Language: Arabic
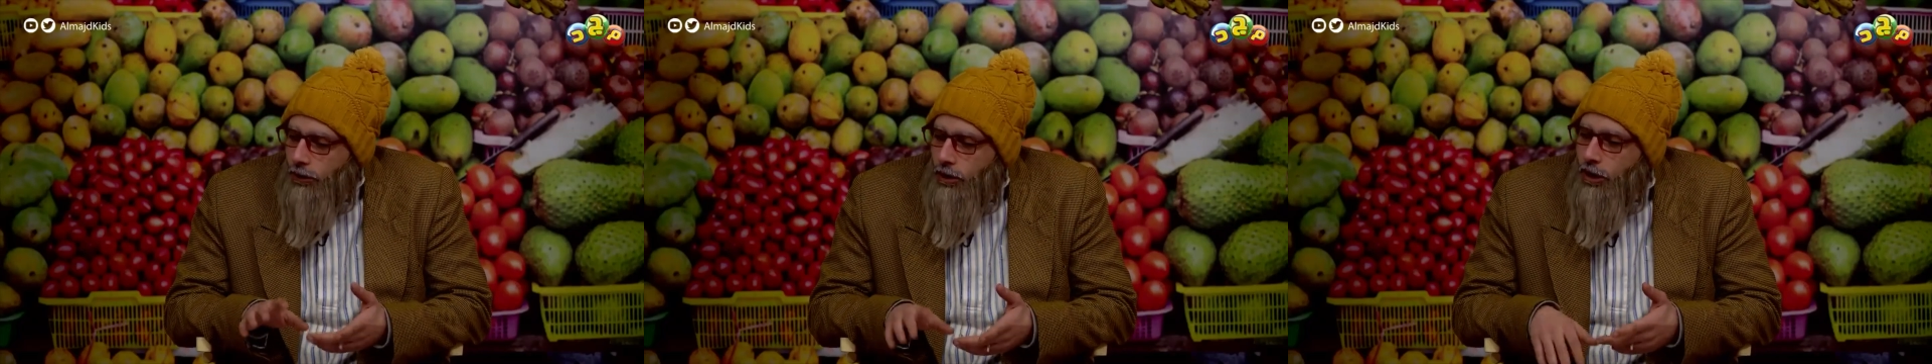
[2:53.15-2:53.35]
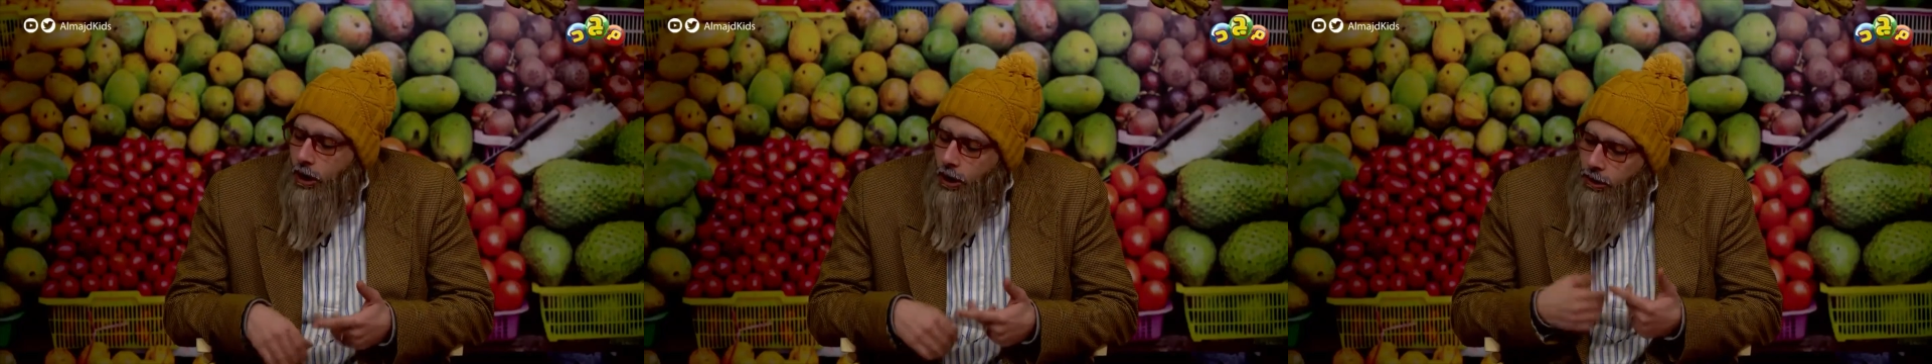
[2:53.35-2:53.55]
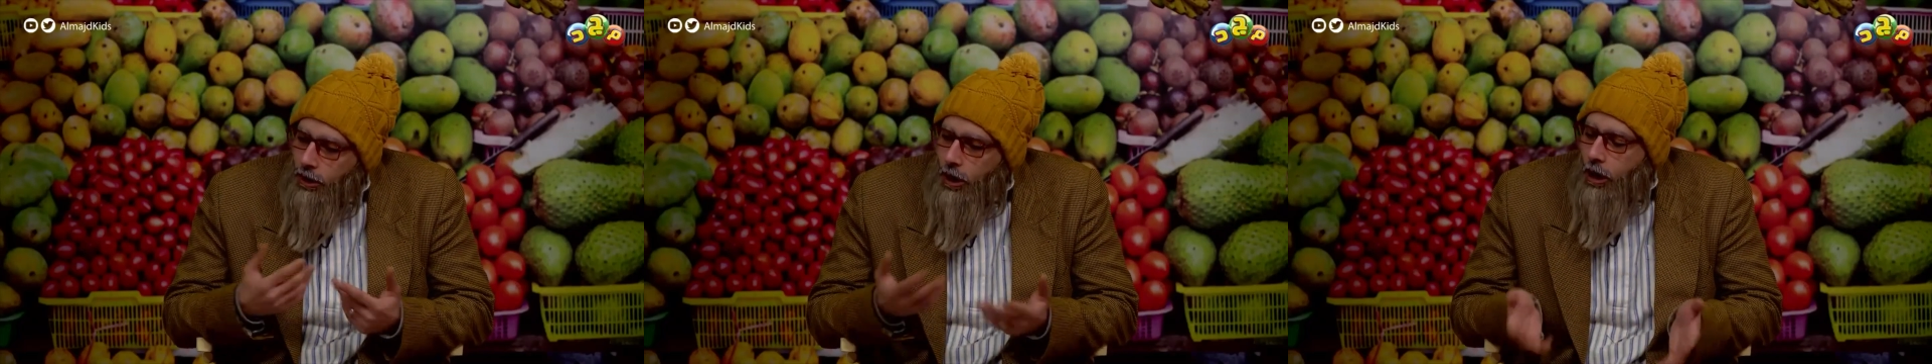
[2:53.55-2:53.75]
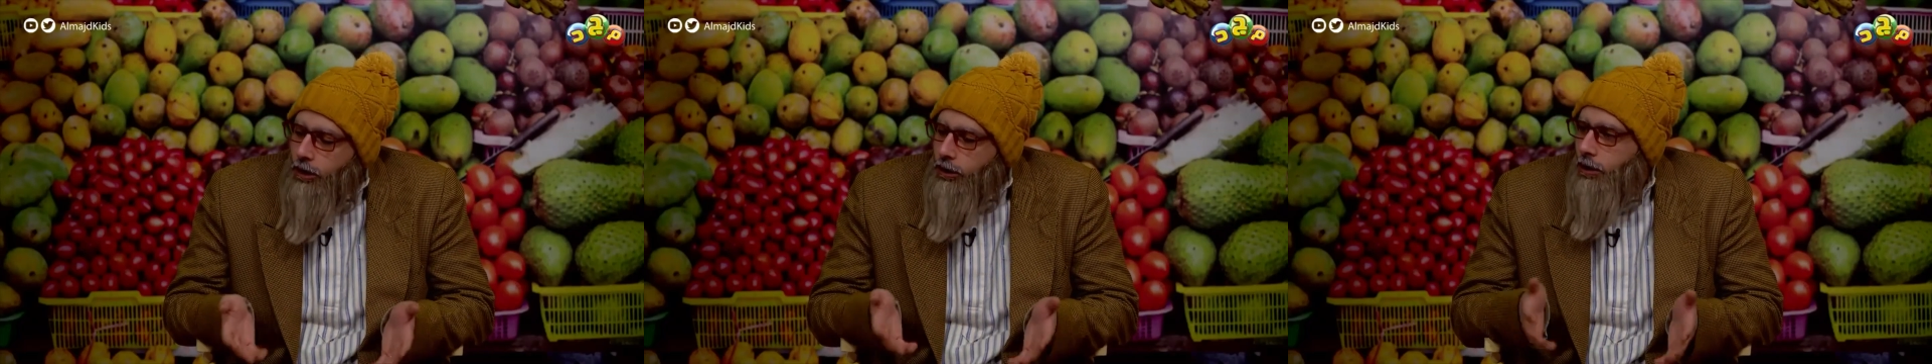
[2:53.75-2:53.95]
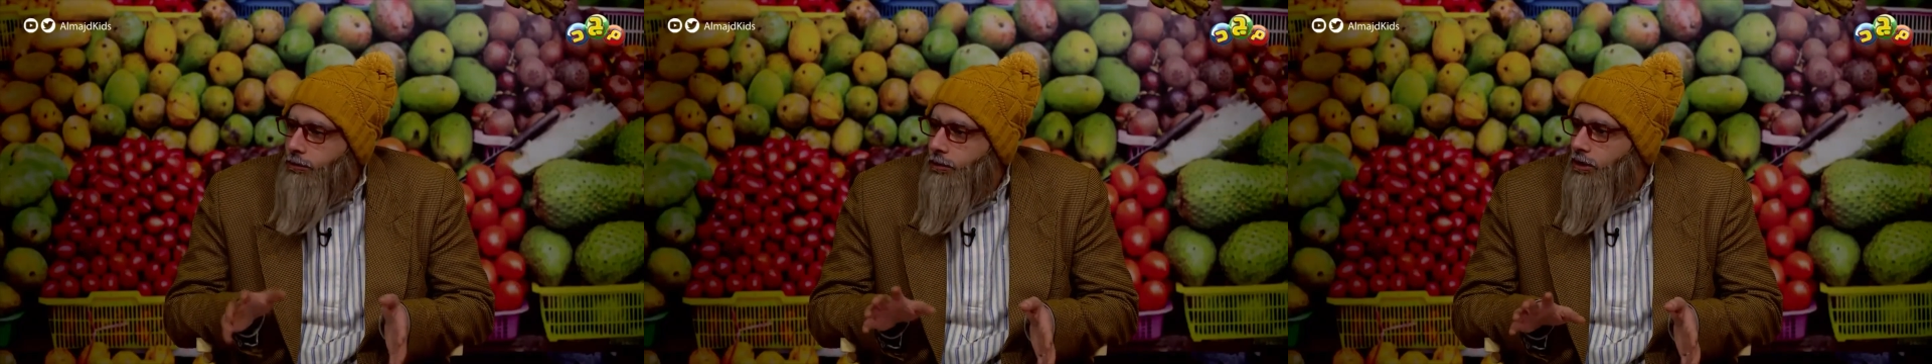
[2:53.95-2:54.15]
ليه كذا
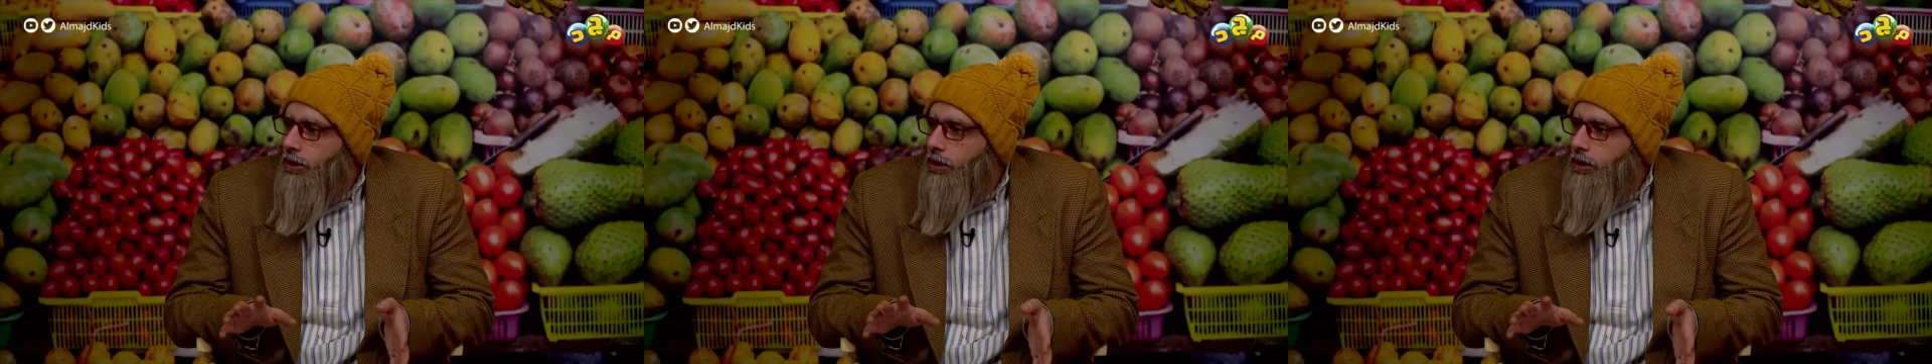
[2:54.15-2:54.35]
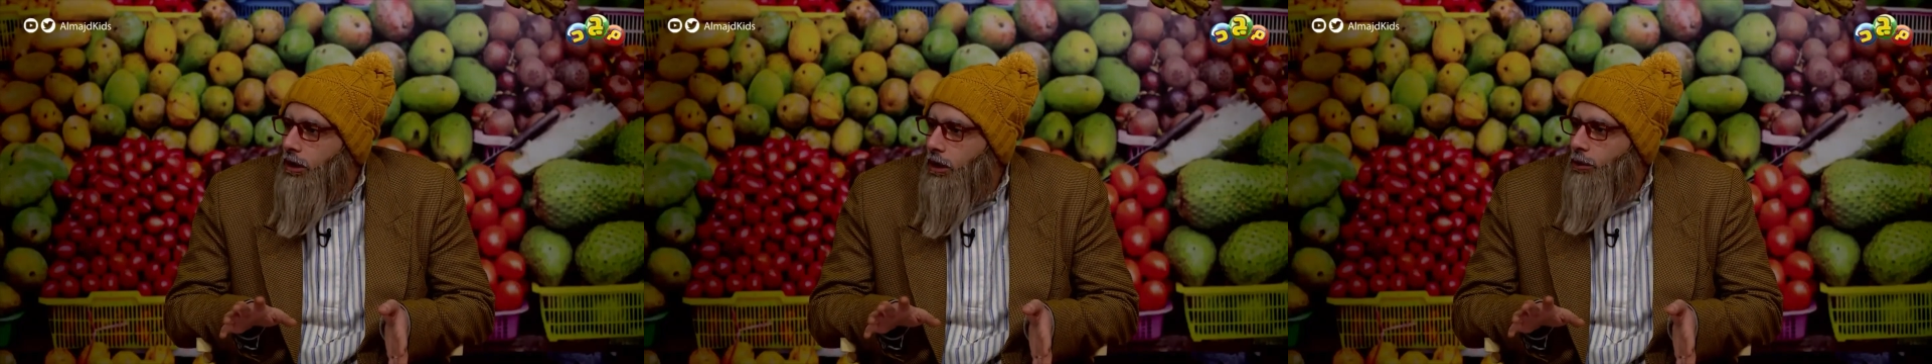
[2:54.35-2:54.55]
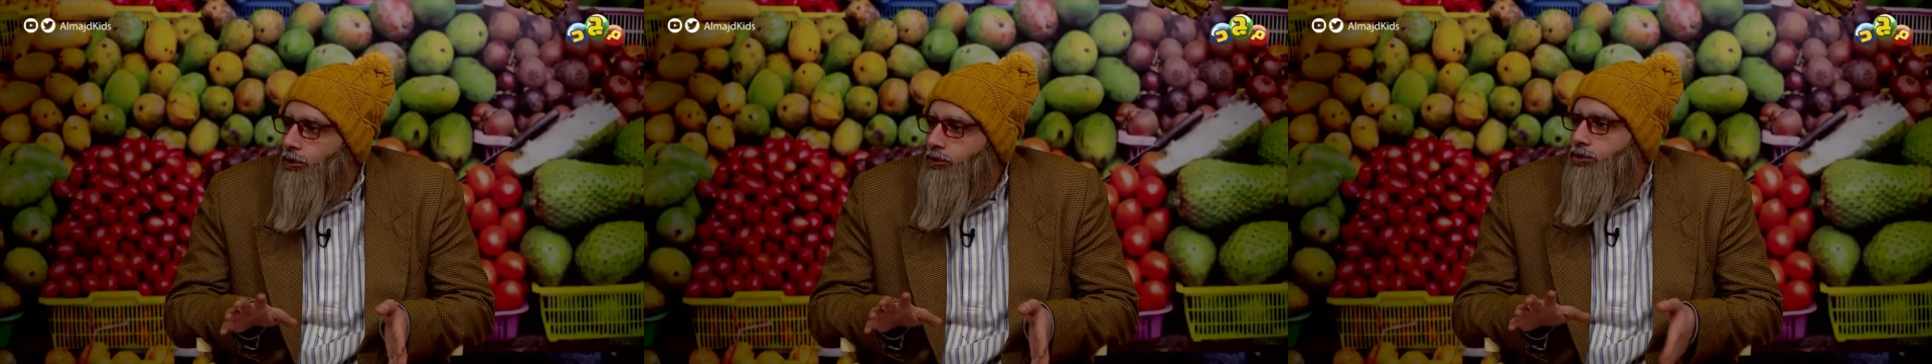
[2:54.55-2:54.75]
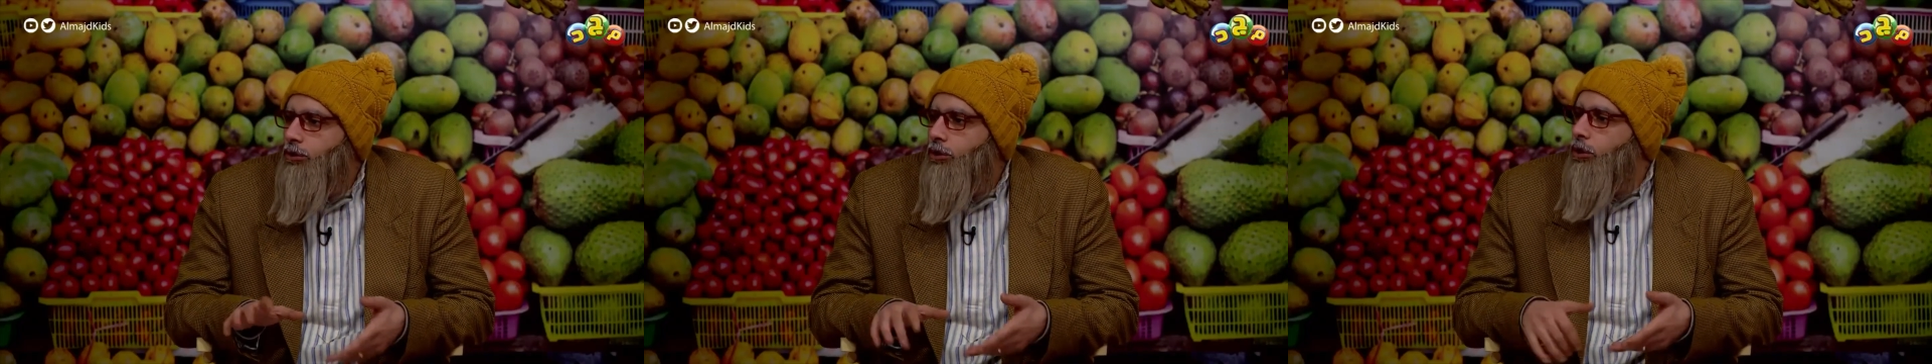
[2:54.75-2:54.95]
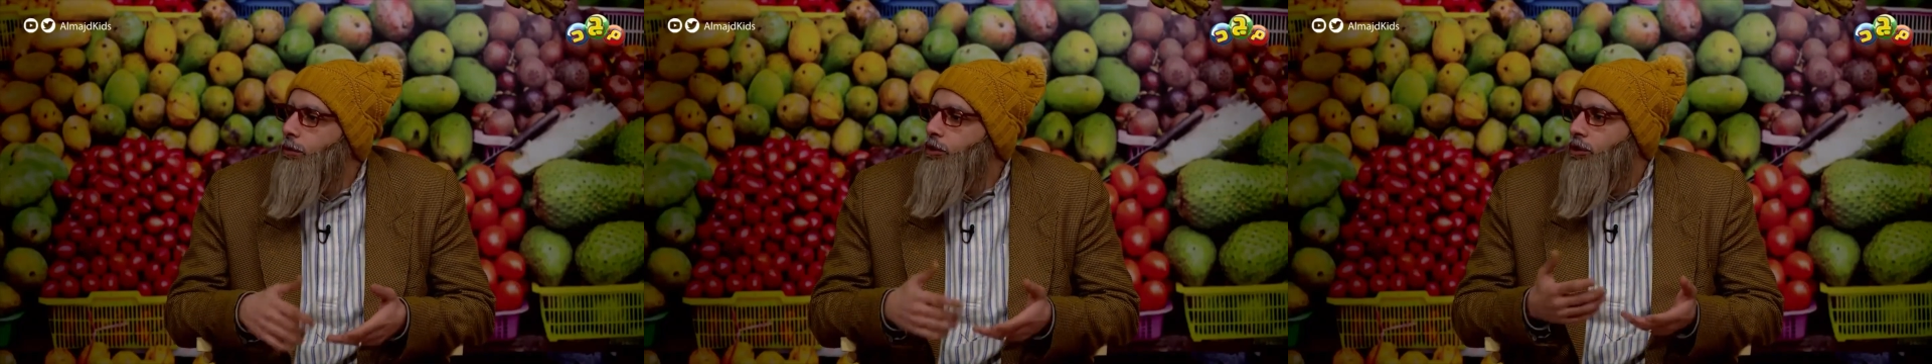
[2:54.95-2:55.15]
اكتر من طريقه وطرق
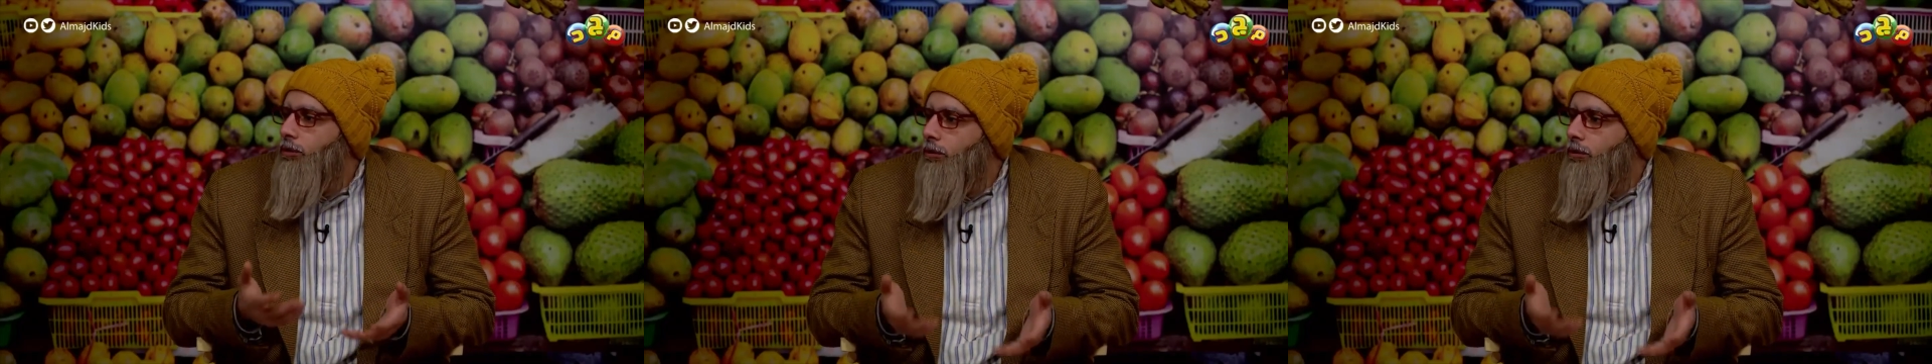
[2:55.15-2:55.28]
واسهل مش...